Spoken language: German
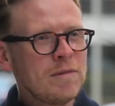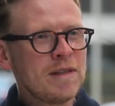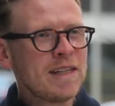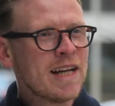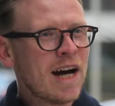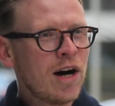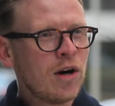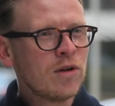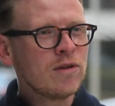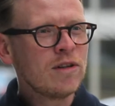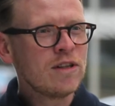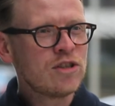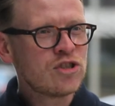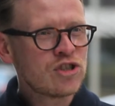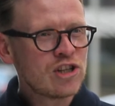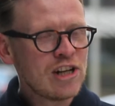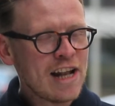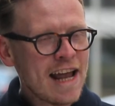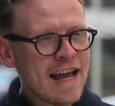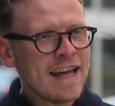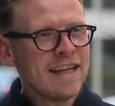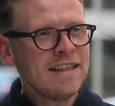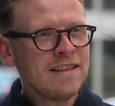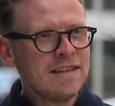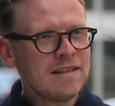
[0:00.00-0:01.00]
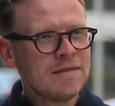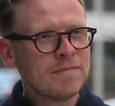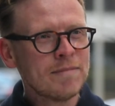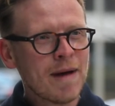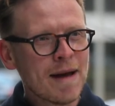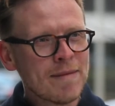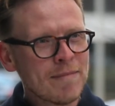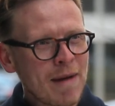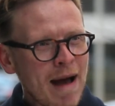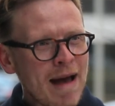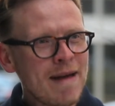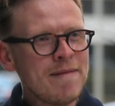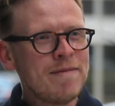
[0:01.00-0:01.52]
mich ja auch nicht schlecht
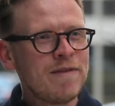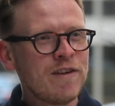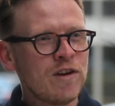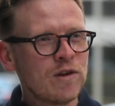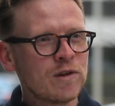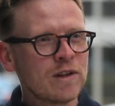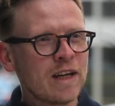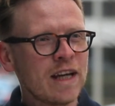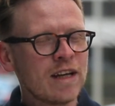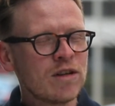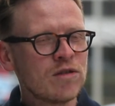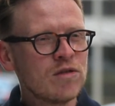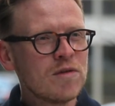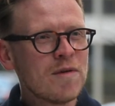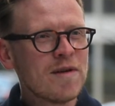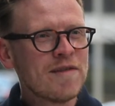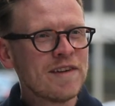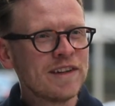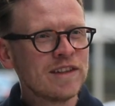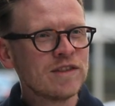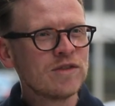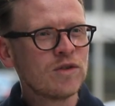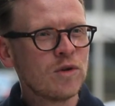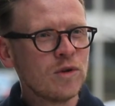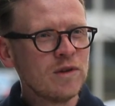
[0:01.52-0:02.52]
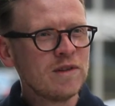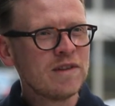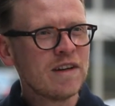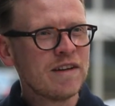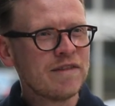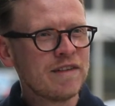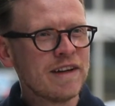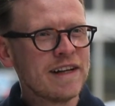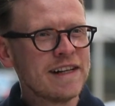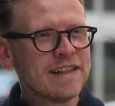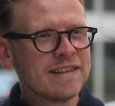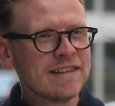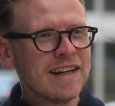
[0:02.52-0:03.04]
meinem iPhone gegenüber, wenn es
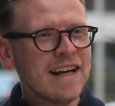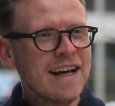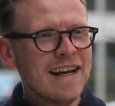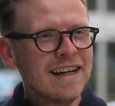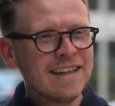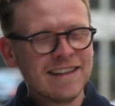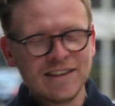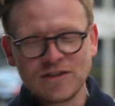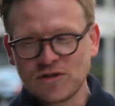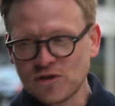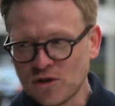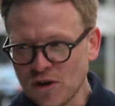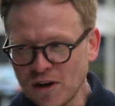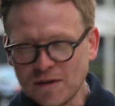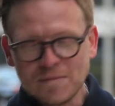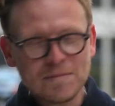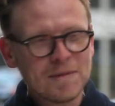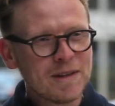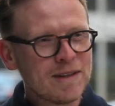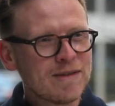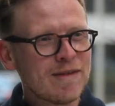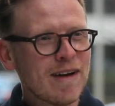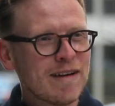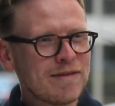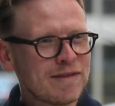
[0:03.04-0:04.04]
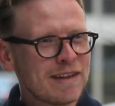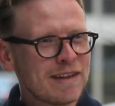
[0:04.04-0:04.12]
runterfällt. Das stört mich zwar